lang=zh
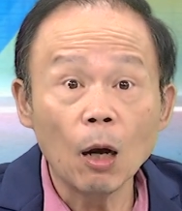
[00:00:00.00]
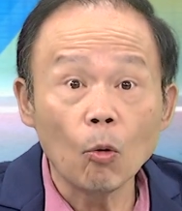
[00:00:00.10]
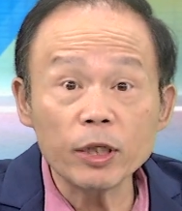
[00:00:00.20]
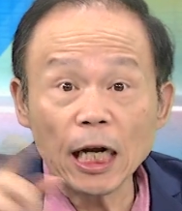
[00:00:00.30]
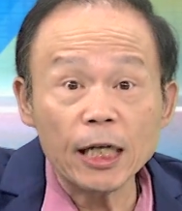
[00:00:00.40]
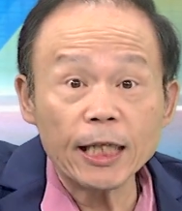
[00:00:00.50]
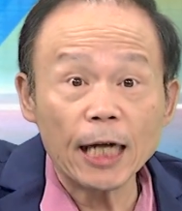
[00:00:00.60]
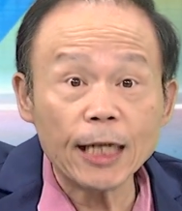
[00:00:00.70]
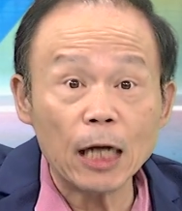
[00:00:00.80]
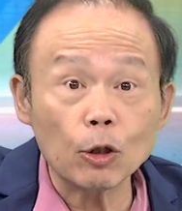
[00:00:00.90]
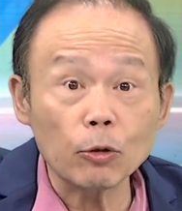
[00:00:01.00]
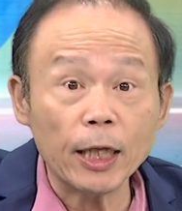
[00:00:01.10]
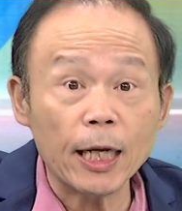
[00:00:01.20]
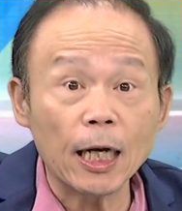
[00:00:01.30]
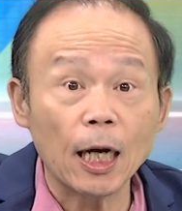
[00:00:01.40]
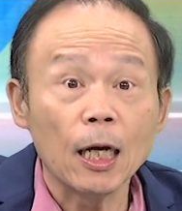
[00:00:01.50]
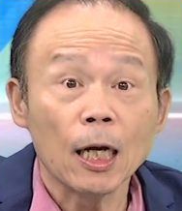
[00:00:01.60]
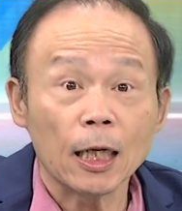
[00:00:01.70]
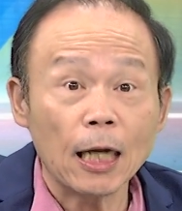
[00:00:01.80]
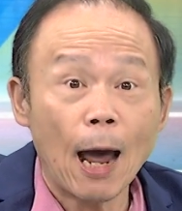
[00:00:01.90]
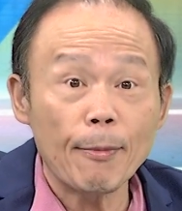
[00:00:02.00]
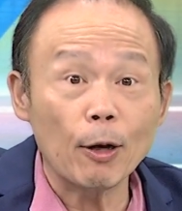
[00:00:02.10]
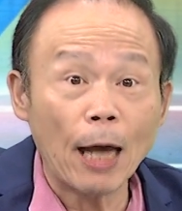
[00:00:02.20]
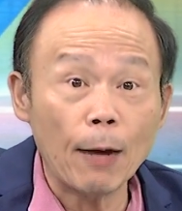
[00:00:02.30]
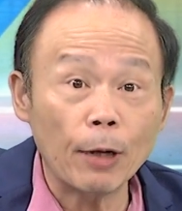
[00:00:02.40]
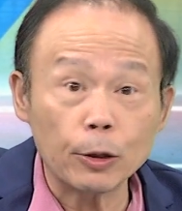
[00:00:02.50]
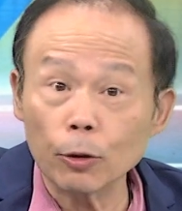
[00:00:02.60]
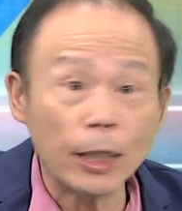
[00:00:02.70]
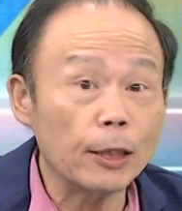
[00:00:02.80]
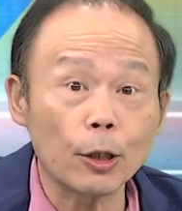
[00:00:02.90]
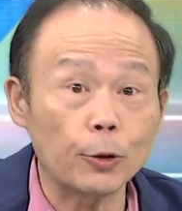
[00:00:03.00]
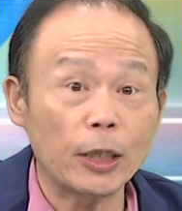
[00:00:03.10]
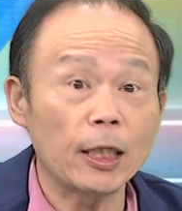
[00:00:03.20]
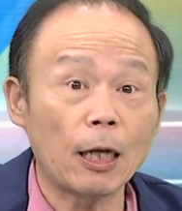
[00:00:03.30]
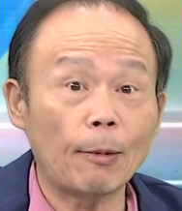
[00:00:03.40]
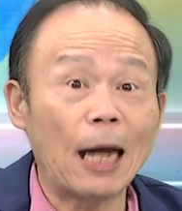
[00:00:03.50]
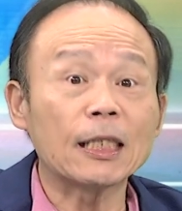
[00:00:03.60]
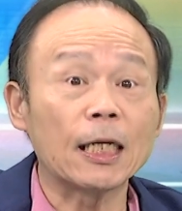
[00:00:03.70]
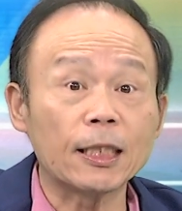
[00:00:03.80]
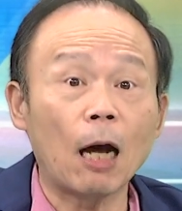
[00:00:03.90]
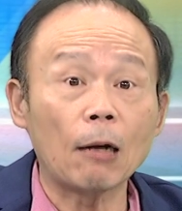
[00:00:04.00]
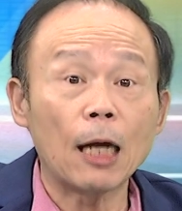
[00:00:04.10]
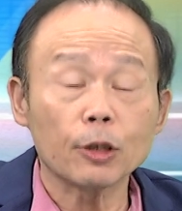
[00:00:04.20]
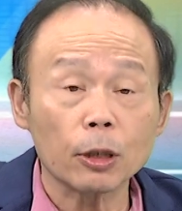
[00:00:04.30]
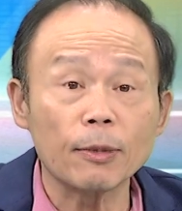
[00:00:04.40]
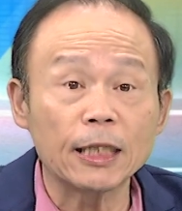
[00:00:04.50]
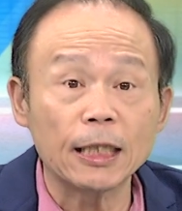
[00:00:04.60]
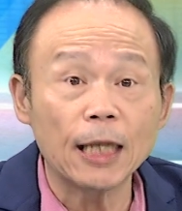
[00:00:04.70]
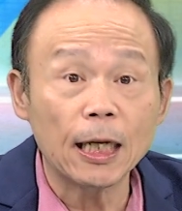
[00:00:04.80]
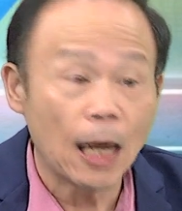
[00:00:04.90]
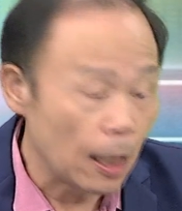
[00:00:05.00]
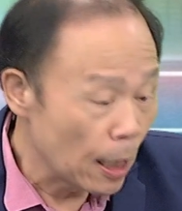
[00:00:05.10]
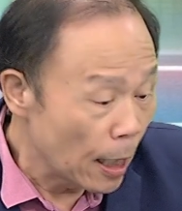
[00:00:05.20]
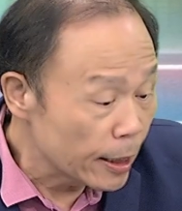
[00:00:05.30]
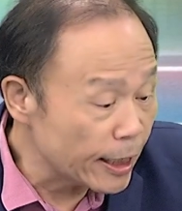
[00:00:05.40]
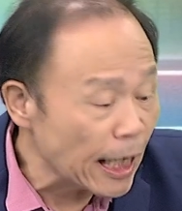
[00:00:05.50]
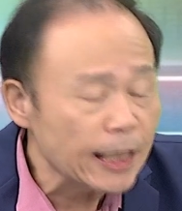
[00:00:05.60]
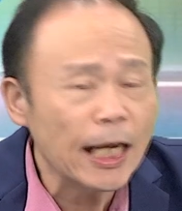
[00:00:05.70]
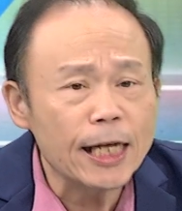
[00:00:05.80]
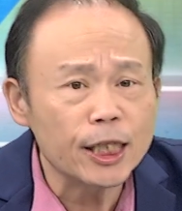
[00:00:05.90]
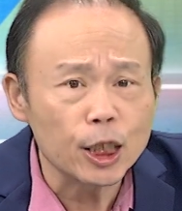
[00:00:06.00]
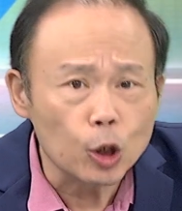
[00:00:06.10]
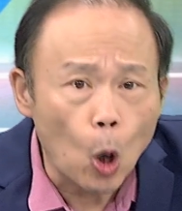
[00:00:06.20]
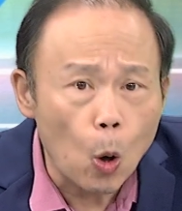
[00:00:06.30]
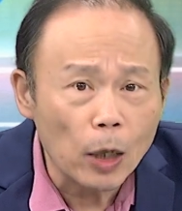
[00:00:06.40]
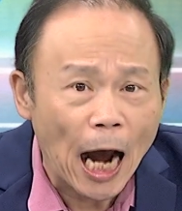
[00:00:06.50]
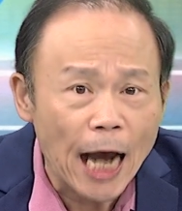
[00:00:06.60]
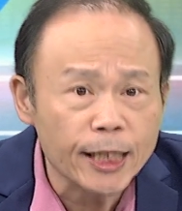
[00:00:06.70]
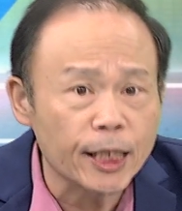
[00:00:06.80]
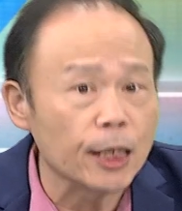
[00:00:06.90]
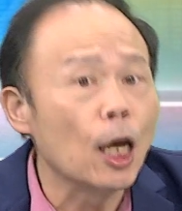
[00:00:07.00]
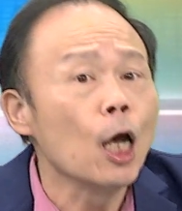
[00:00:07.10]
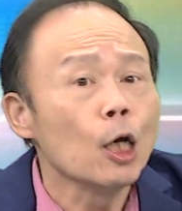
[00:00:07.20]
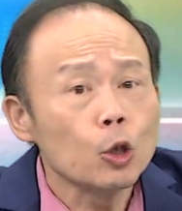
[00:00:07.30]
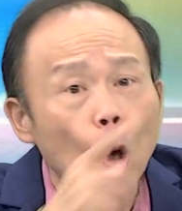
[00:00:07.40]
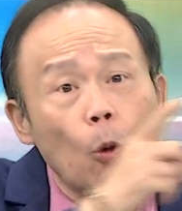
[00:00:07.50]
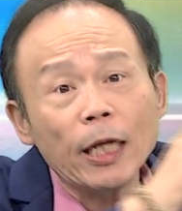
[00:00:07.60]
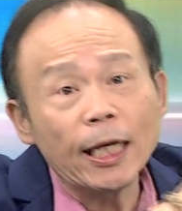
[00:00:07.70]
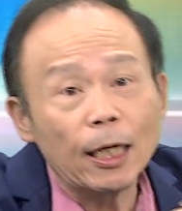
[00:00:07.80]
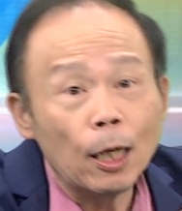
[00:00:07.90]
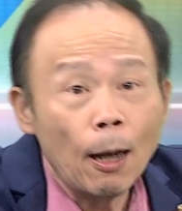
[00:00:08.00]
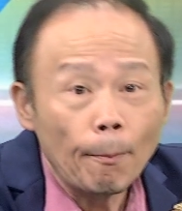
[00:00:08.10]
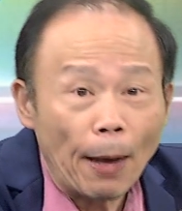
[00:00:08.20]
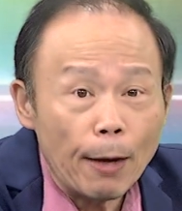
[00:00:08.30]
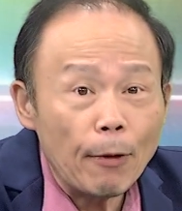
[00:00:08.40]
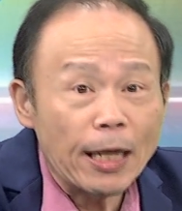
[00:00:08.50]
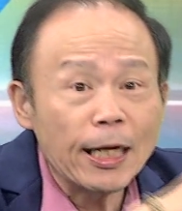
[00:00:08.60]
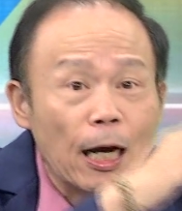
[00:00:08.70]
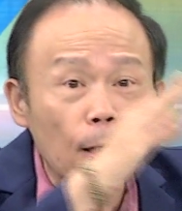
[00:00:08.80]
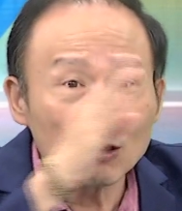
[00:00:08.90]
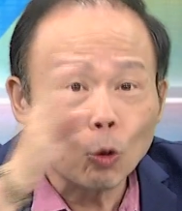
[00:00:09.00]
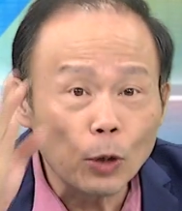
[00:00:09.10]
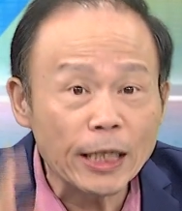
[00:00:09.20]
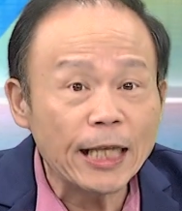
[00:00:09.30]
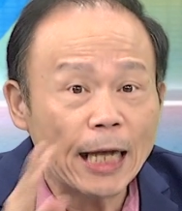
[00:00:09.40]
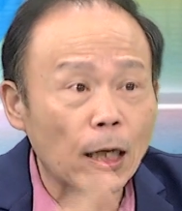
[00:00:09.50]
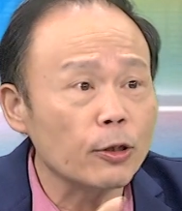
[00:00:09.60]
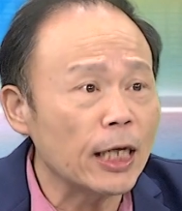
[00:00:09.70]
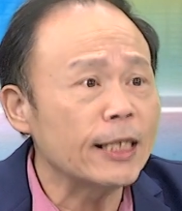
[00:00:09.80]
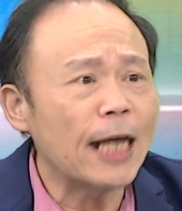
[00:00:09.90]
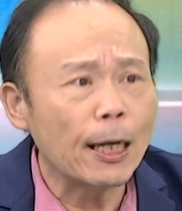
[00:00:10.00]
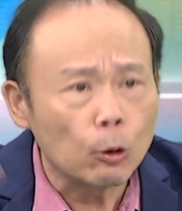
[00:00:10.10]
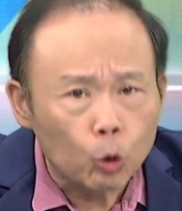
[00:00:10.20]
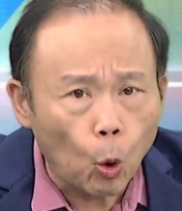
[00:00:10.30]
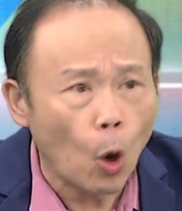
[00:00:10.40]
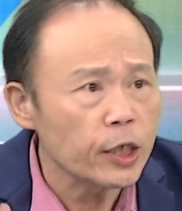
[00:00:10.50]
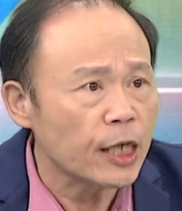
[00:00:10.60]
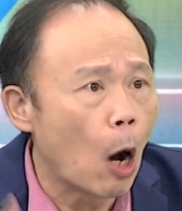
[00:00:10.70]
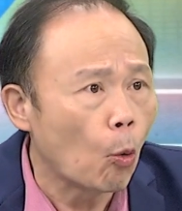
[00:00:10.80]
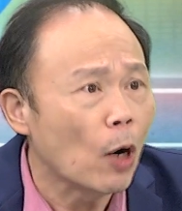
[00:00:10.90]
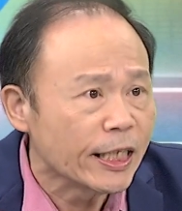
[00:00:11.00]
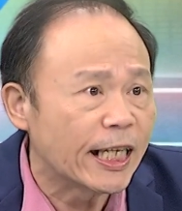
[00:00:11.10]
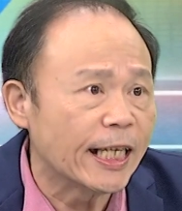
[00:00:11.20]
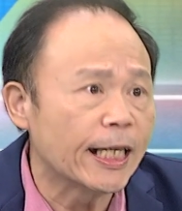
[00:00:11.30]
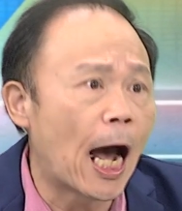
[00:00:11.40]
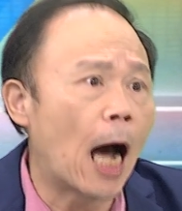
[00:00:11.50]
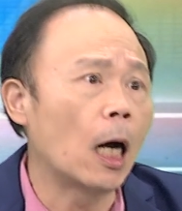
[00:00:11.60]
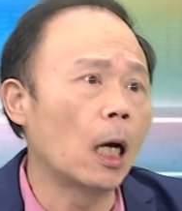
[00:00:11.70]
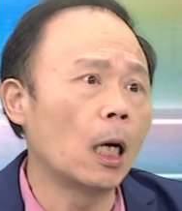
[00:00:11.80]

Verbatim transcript: 我想一下架中天，那个可能还没有开会，中天就决定要把它撤照了，就这么简单呢。静电是从开始，从那个裴伟那个录音带到现在有多少问题呀？